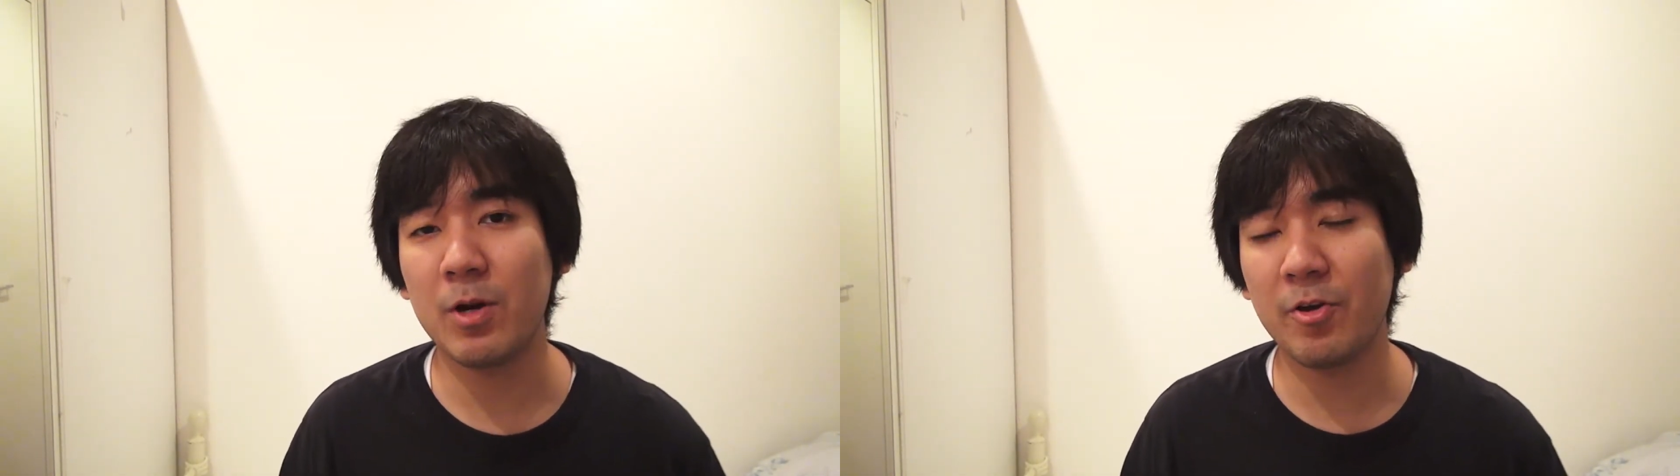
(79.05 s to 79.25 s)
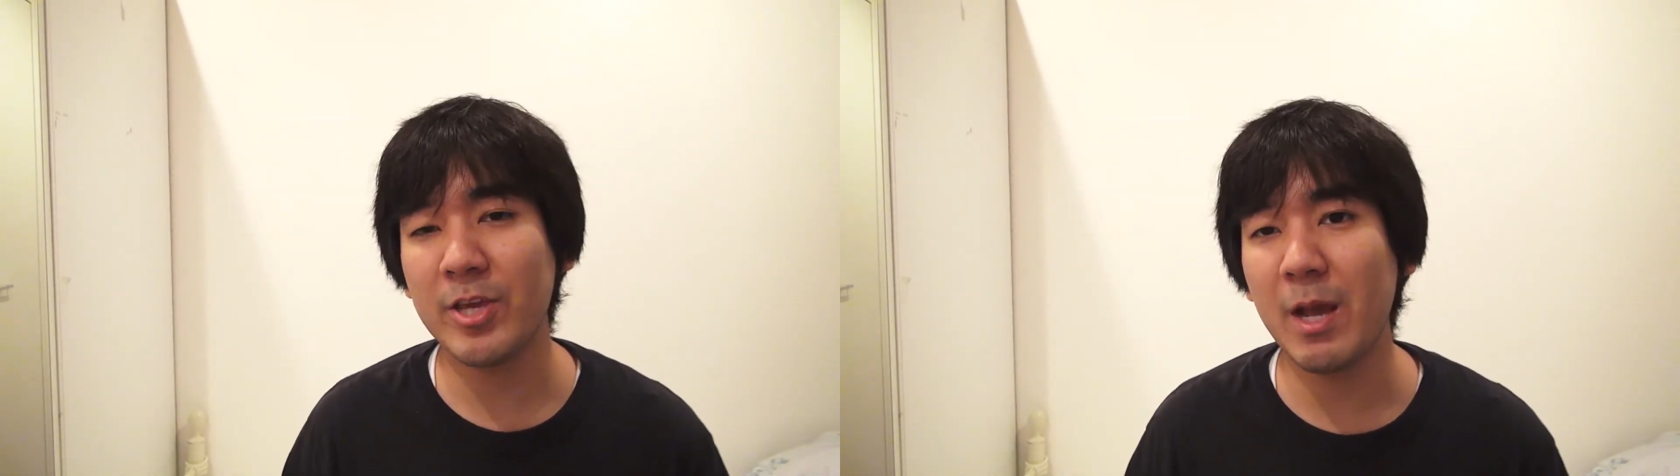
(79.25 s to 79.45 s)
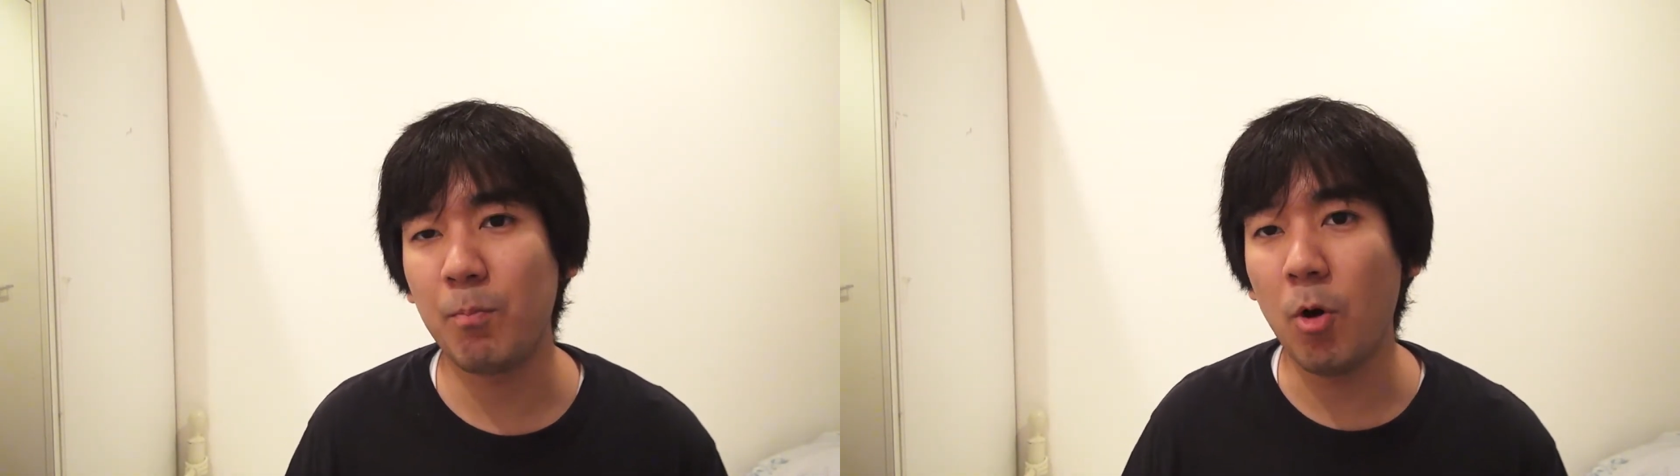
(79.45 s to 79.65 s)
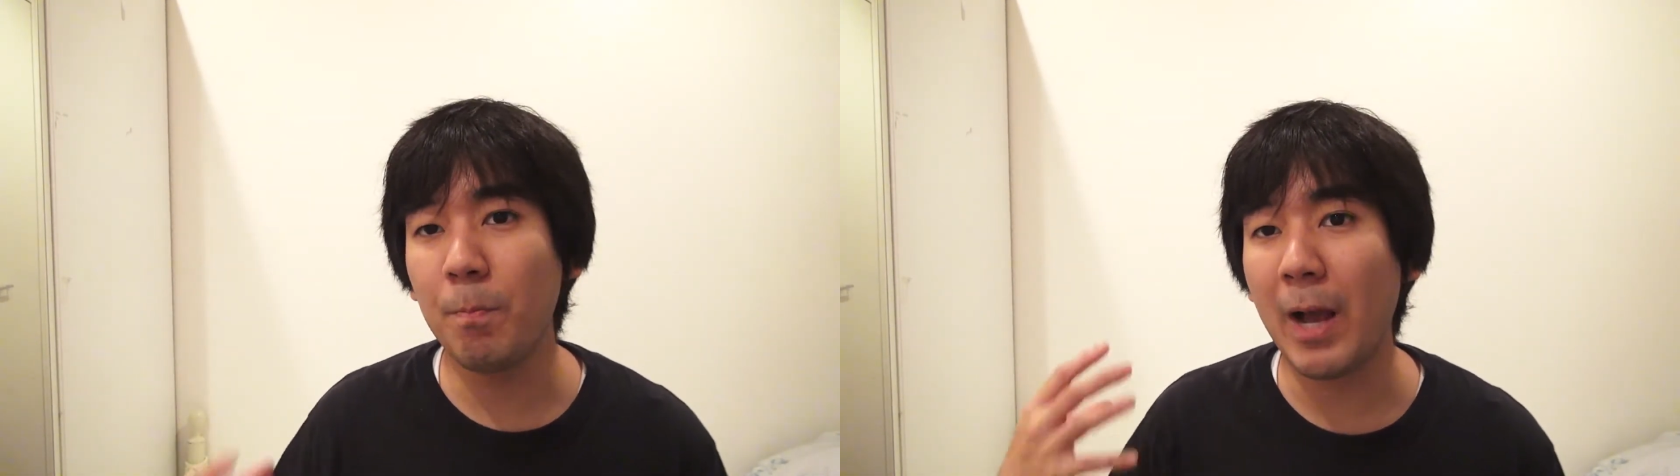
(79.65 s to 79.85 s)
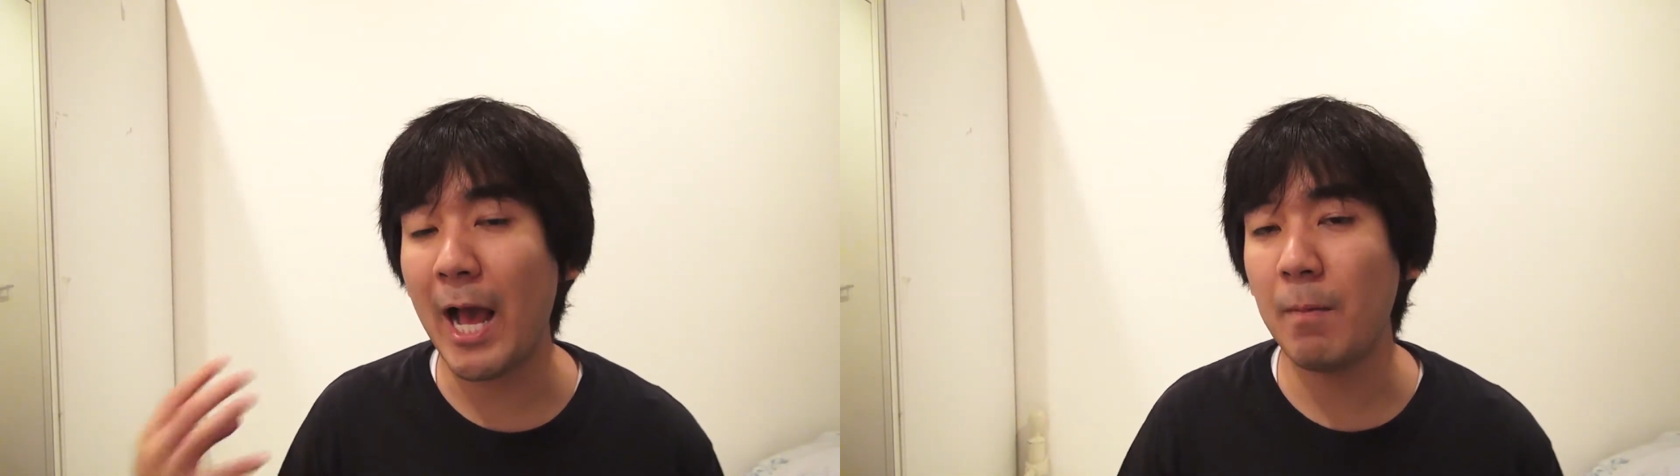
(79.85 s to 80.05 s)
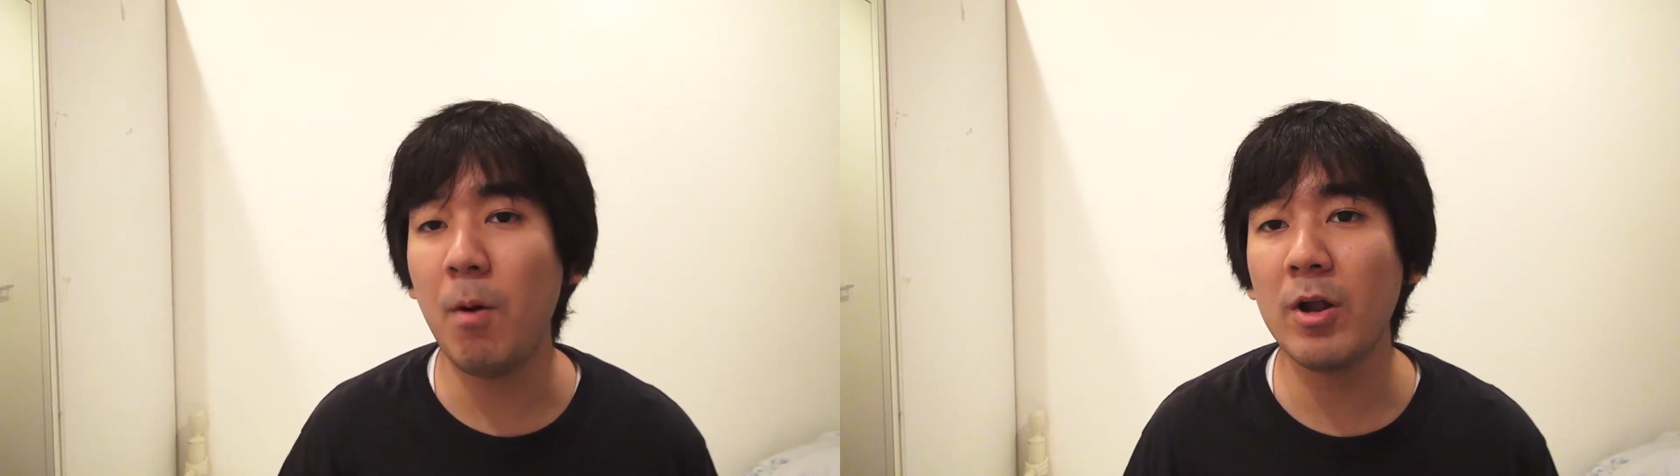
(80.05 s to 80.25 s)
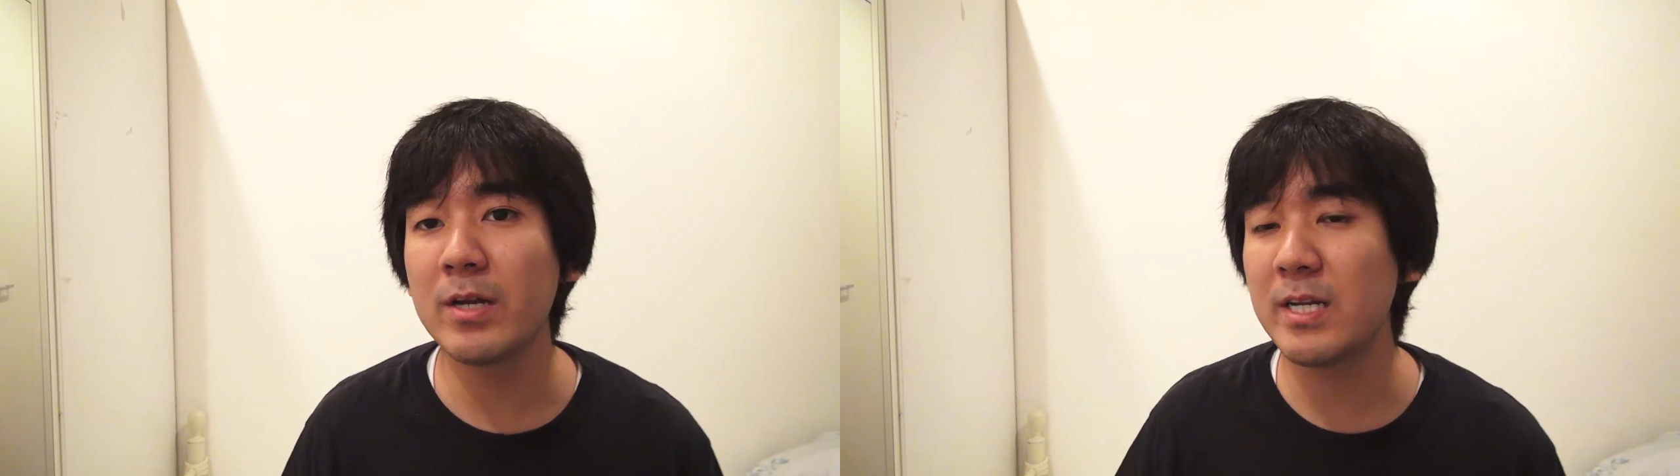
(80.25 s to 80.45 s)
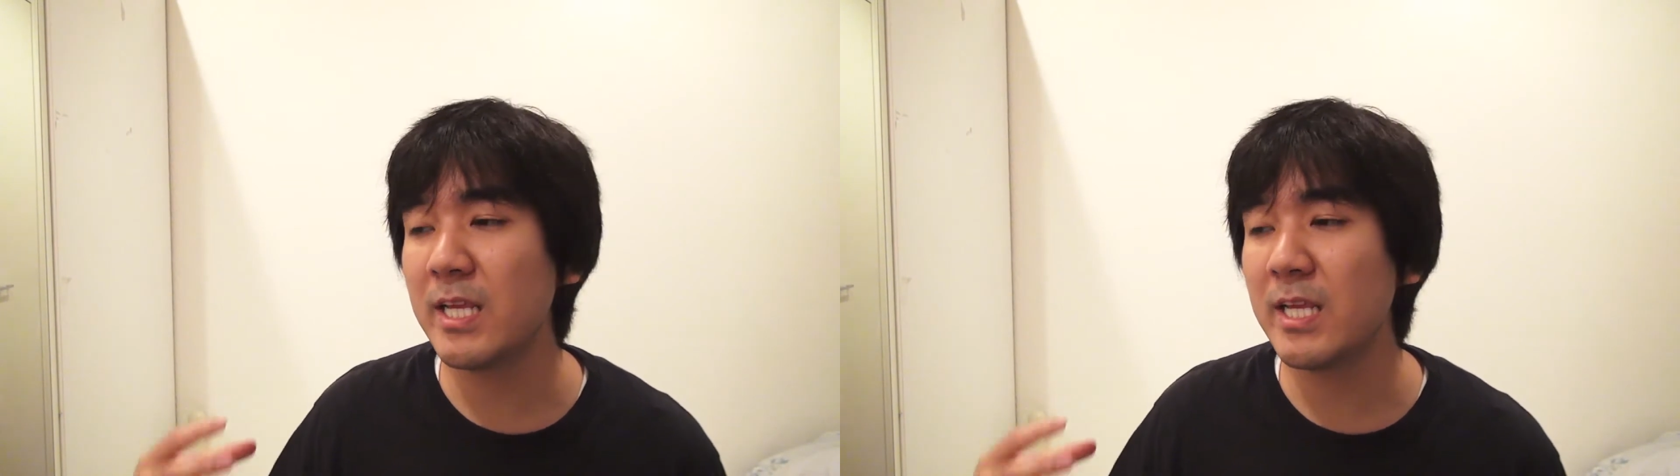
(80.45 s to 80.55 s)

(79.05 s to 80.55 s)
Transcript: เราก็ยังพบคาร์บอน